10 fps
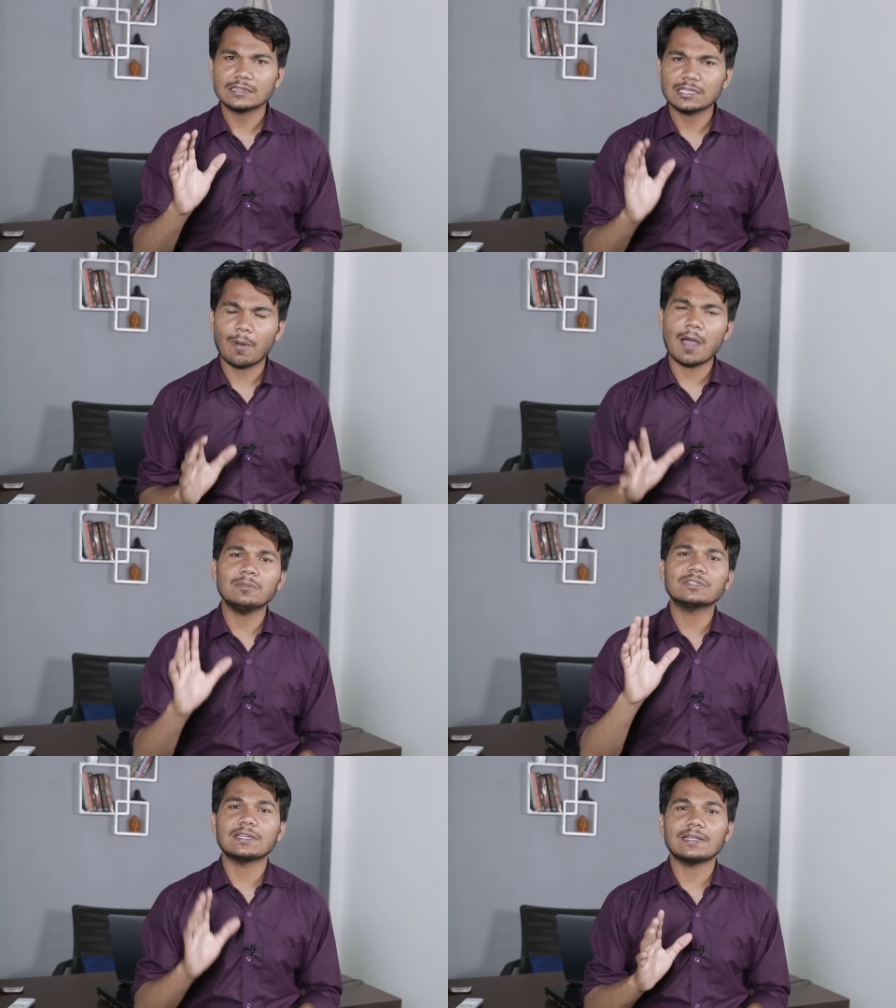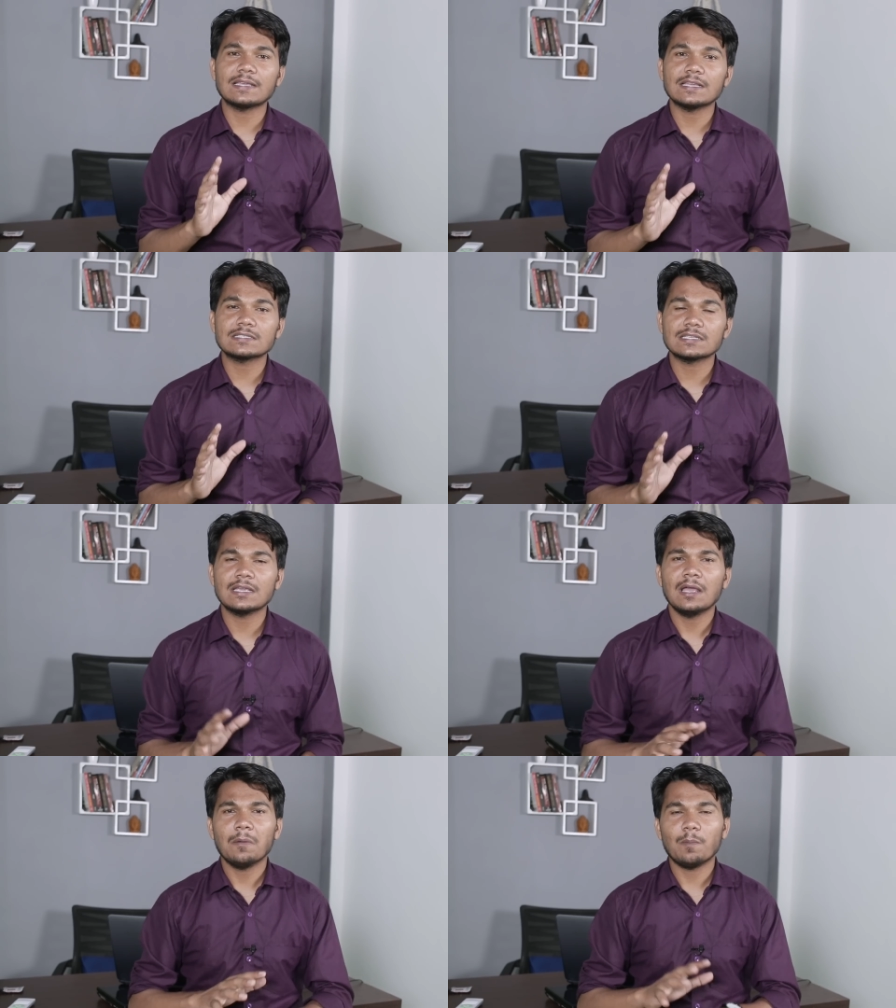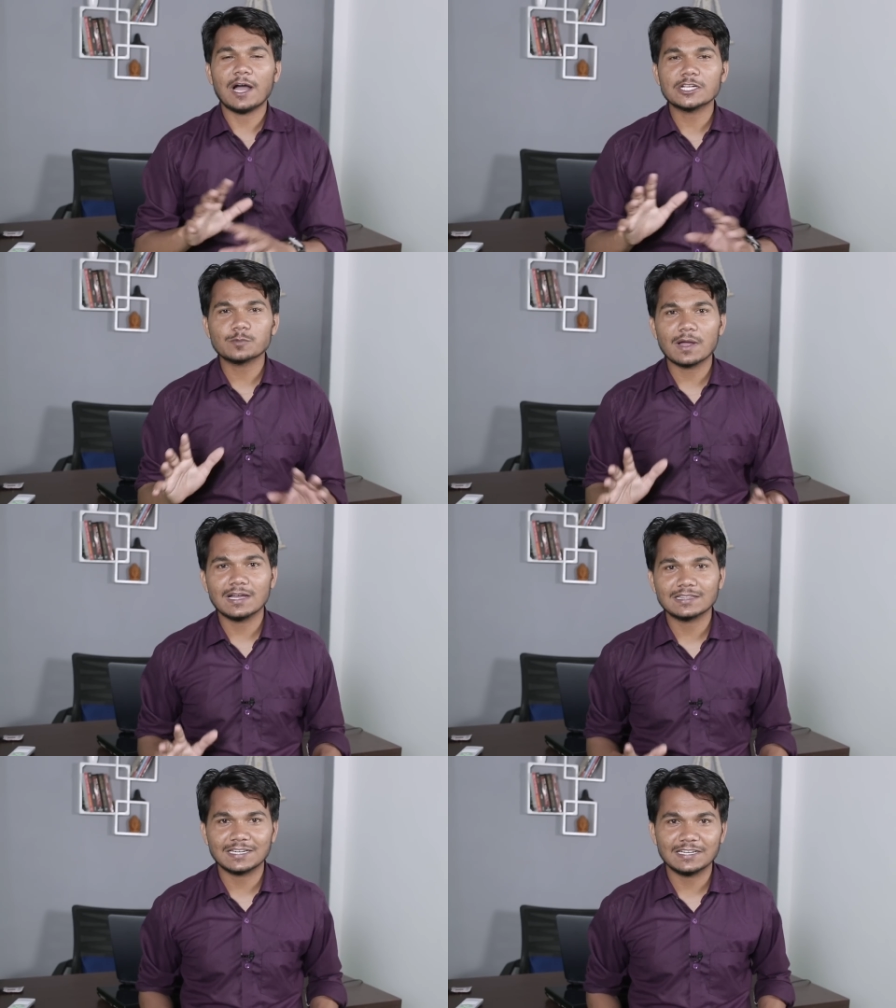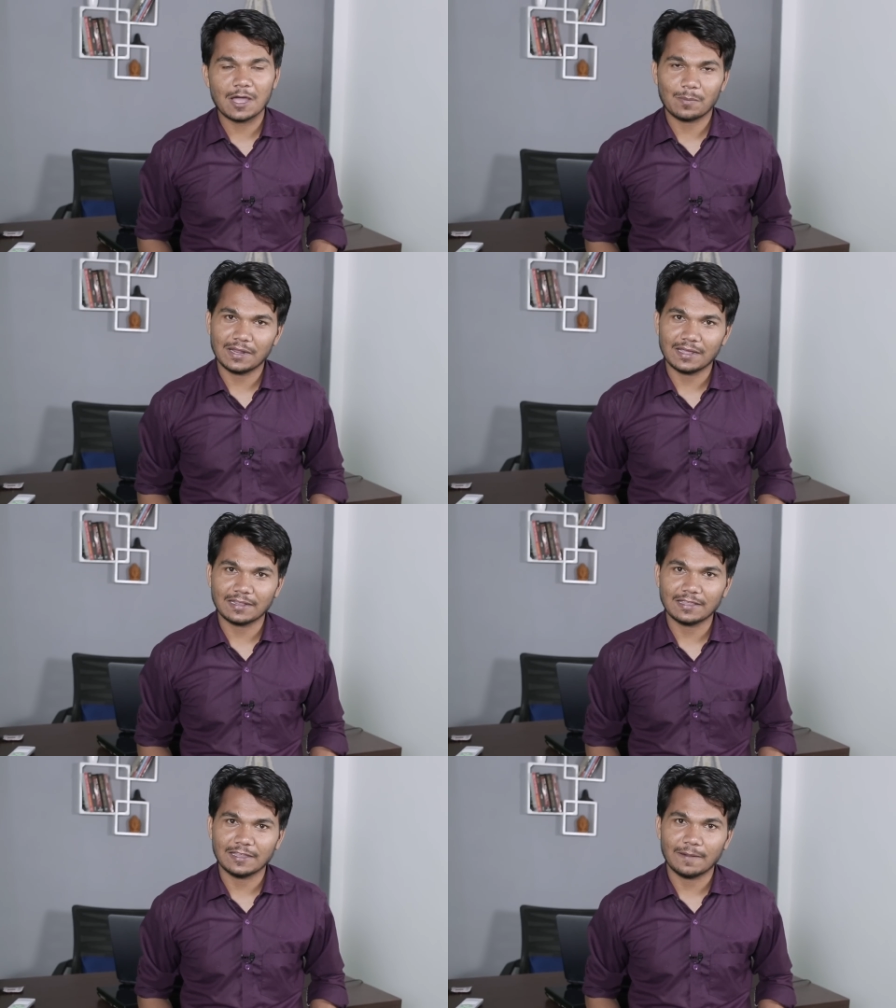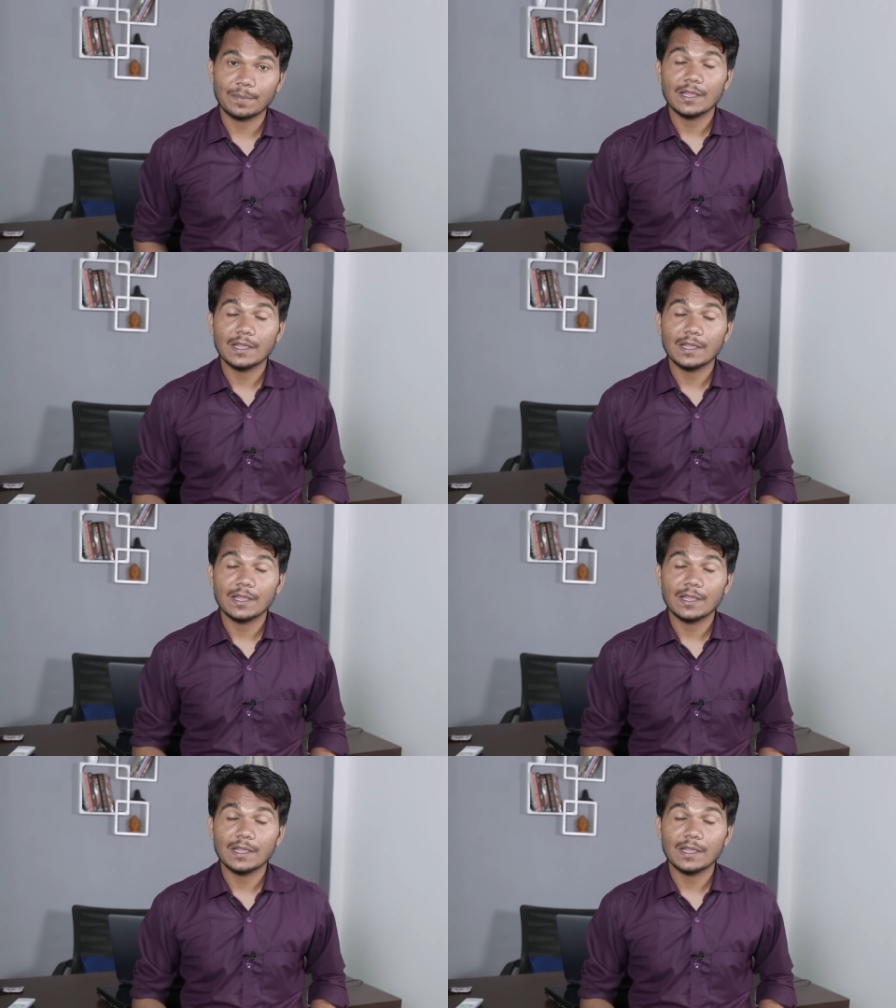तमाम तरीके से भाजपा हथकंडा अपना रही है